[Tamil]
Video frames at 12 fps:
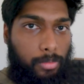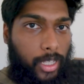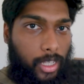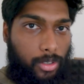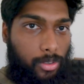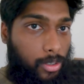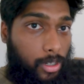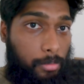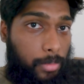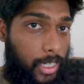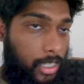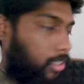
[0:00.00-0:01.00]
மைக்ரோ
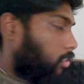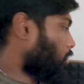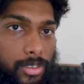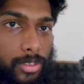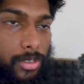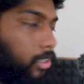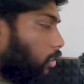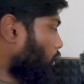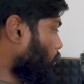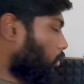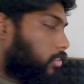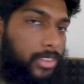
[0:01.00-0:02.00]
காம்பேக்ட் ஸோ
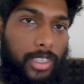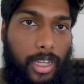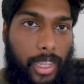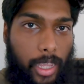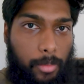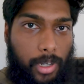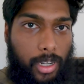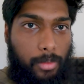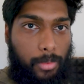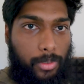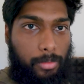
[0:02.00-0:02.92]
அதுதான் வந்து நான் கேமராவில்